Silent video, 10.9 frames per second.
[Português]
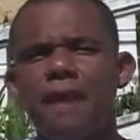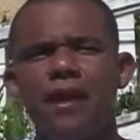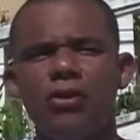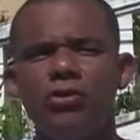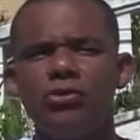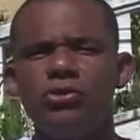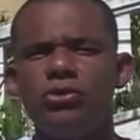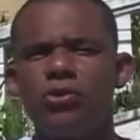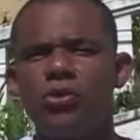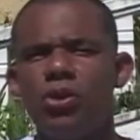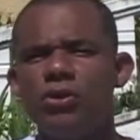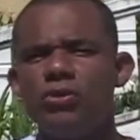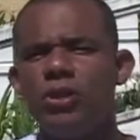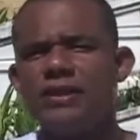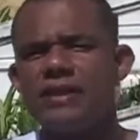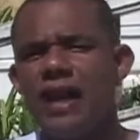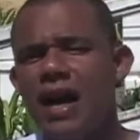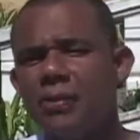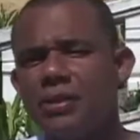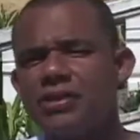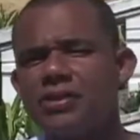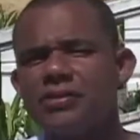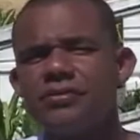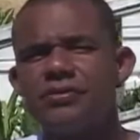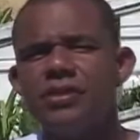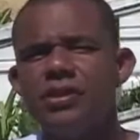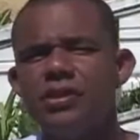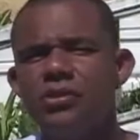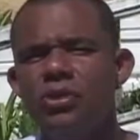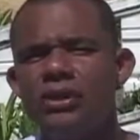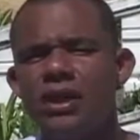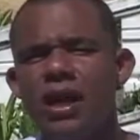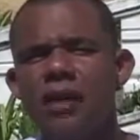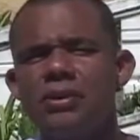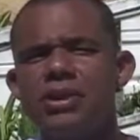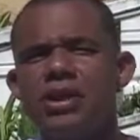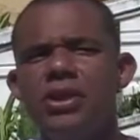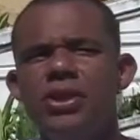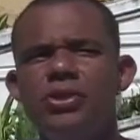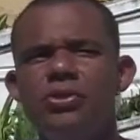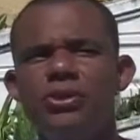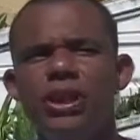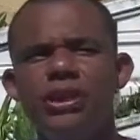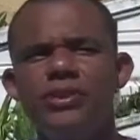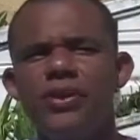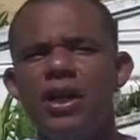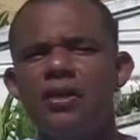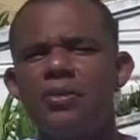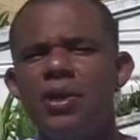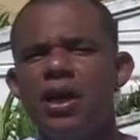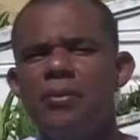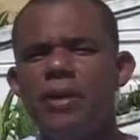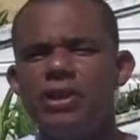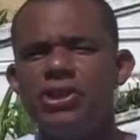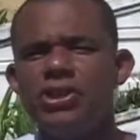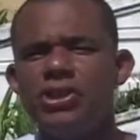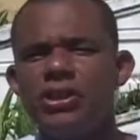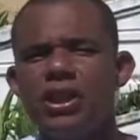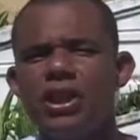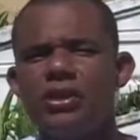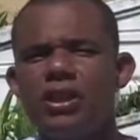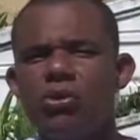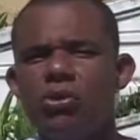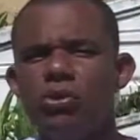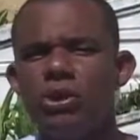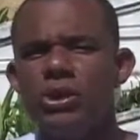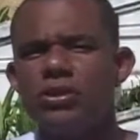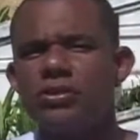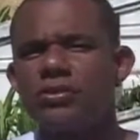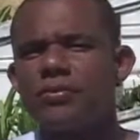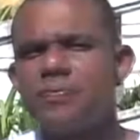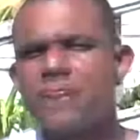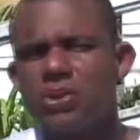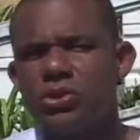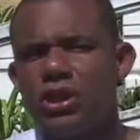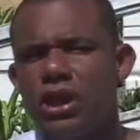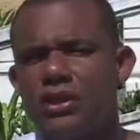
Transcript: é, com, com duas armas, duas armas. Um deles vieram me, a me atingir na, na coluna. Estou na